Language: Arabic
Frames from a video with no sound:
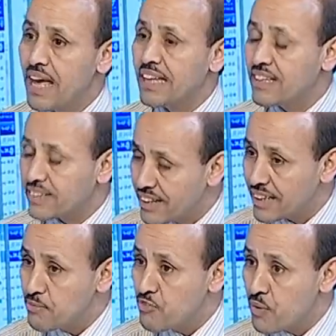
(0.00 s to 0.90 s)
أن
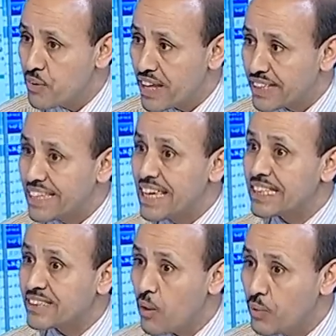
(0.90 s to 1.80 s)
طريق المفاوضات
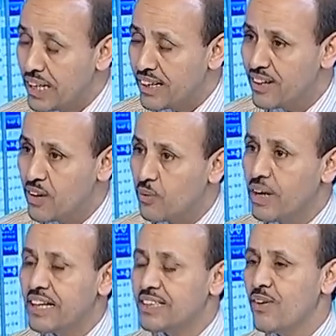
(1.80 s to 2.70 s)
طويل
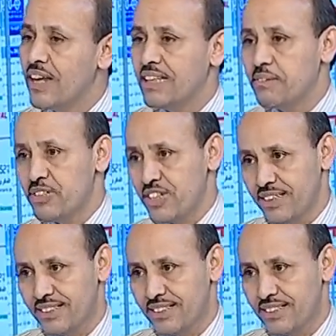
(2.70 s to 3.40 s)
ولكنه لا يأتي بشيء